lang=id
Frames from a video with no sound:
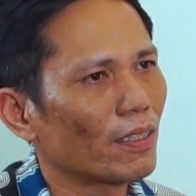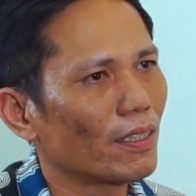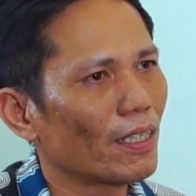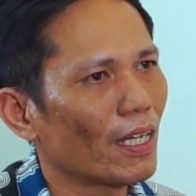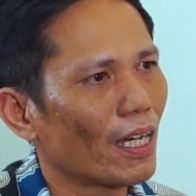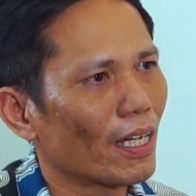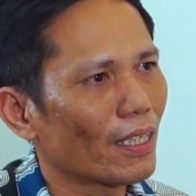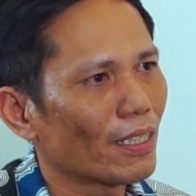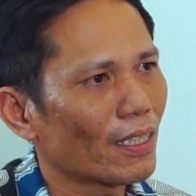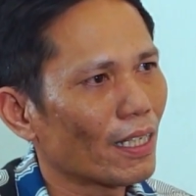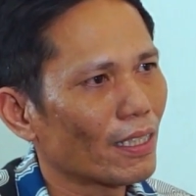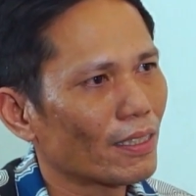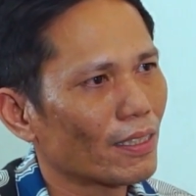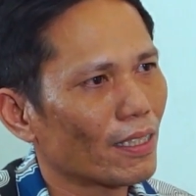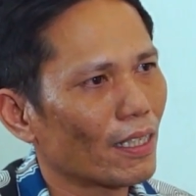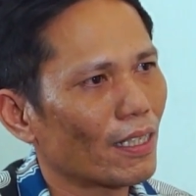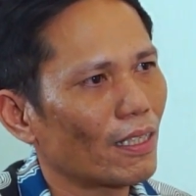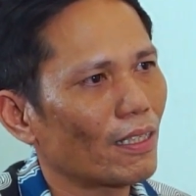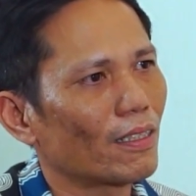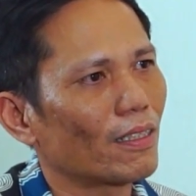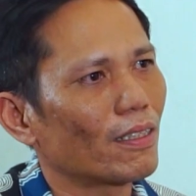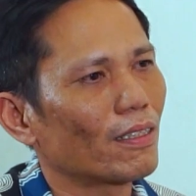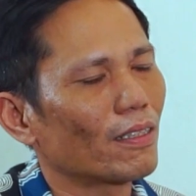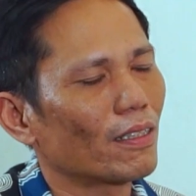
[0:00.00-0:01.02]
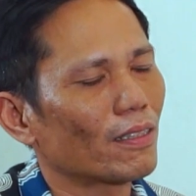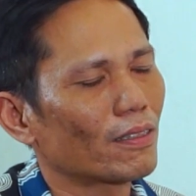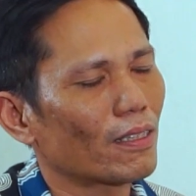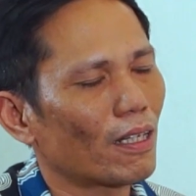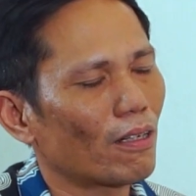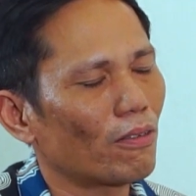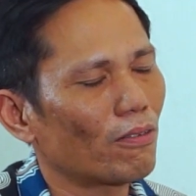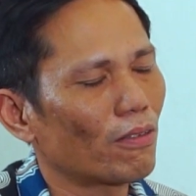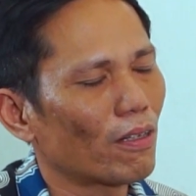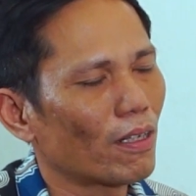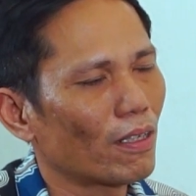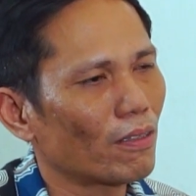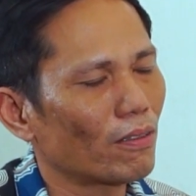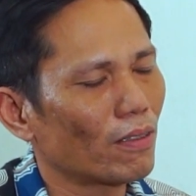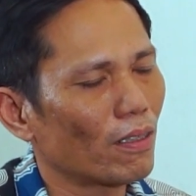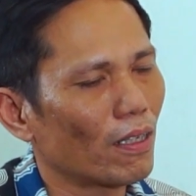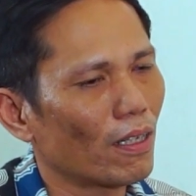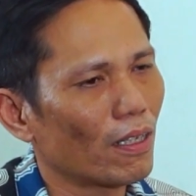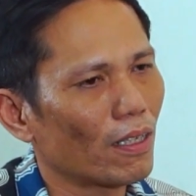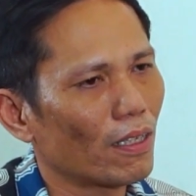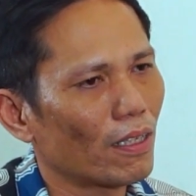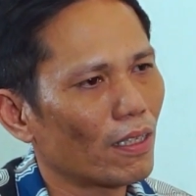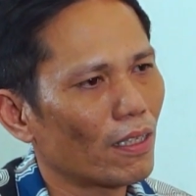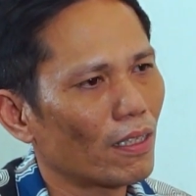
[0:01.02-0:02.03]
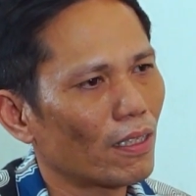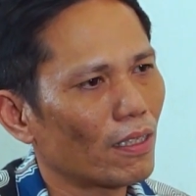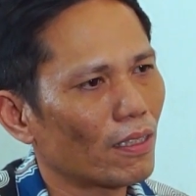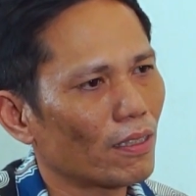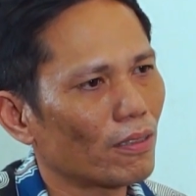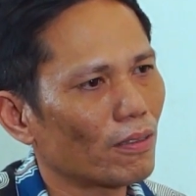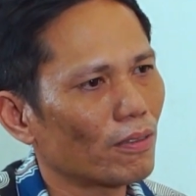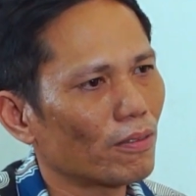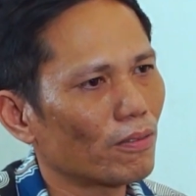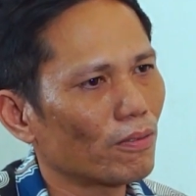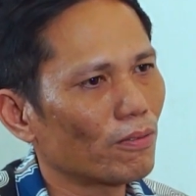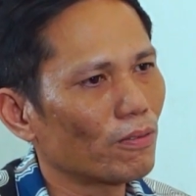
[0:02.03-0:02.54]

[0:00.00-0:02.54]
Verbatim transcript: di atas ya saluran uh,